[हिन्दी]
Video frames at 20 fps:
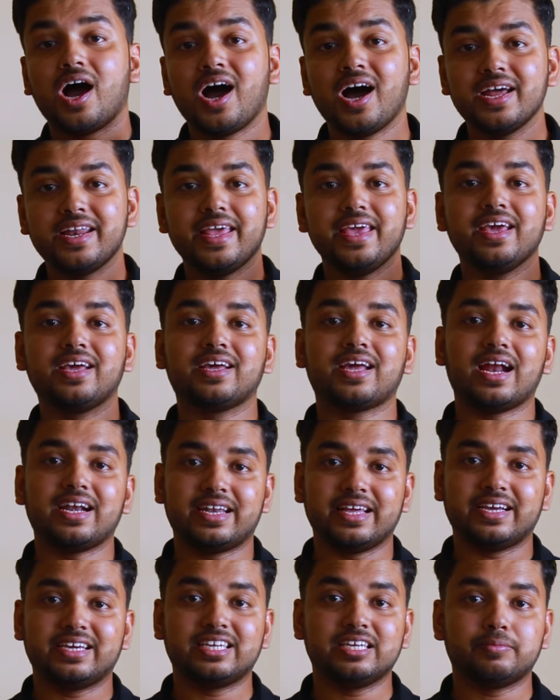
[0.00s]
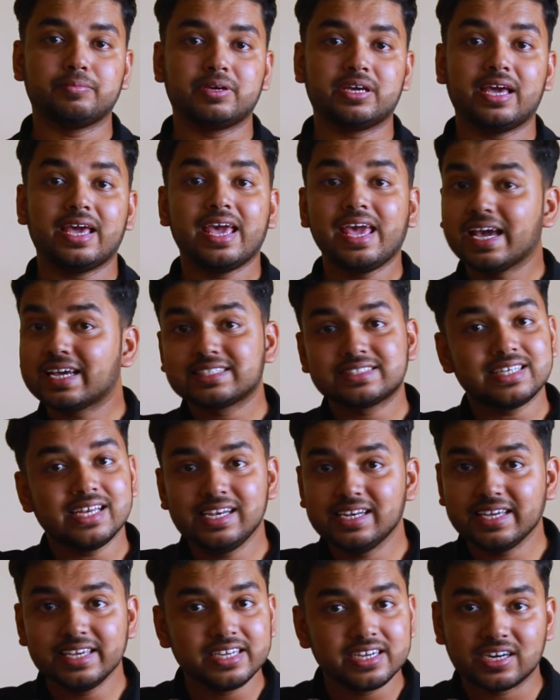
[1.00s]
हर एक कैटेगरी में
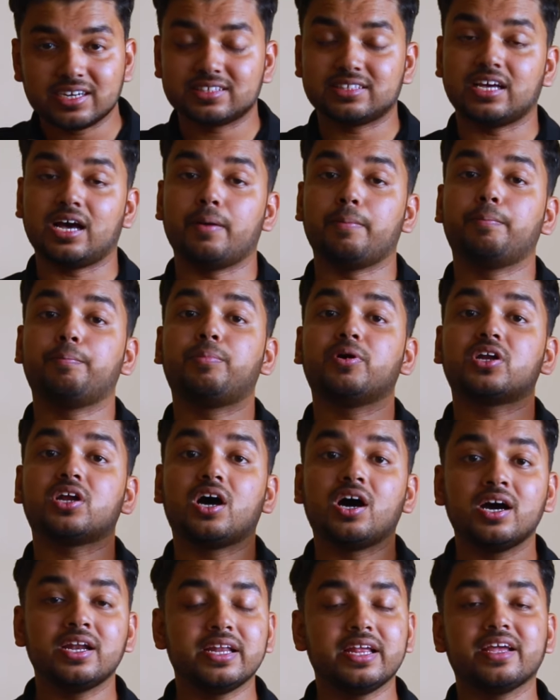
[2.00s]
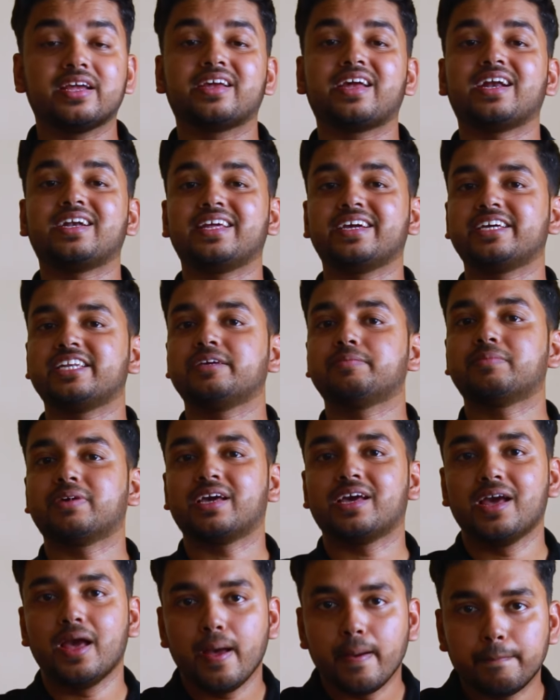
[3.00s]
एक्सेल नहीं करता पर हर एक कैटेगरी
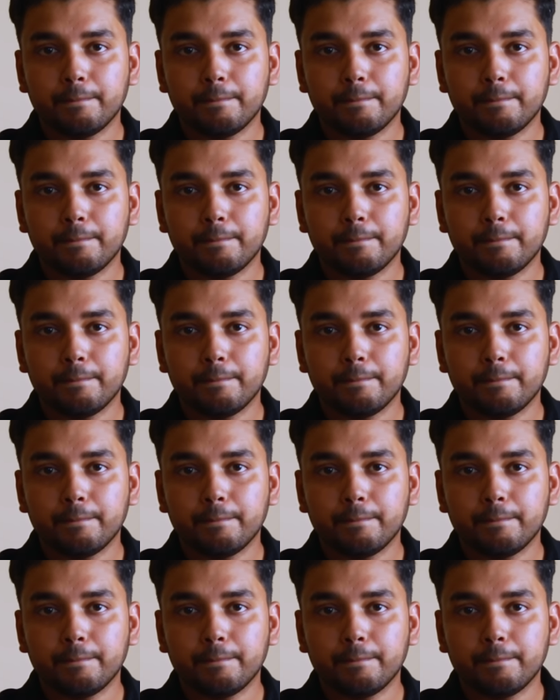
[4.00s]
में